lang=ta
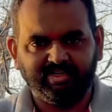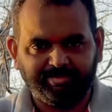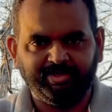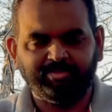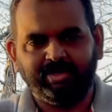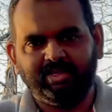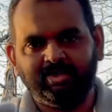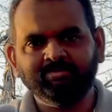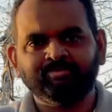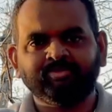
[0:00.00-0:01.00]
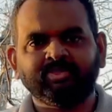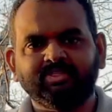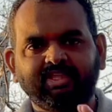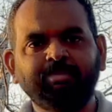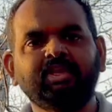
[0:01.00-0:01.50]
அப்படின்னு பார்க்கலாம்
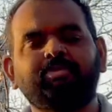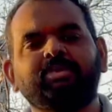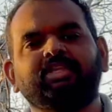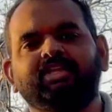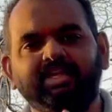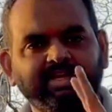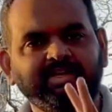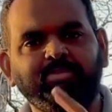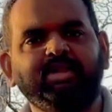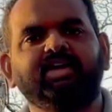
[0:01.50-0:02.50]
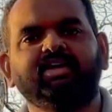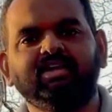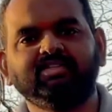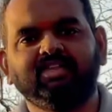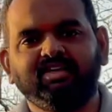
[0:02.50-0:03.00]
தமிழில் பார்த்தீங்கன்னா ரெண்டு படங்கள்
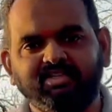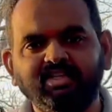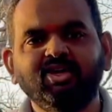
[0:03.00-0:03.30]
ரிலீஸ் ஆகுது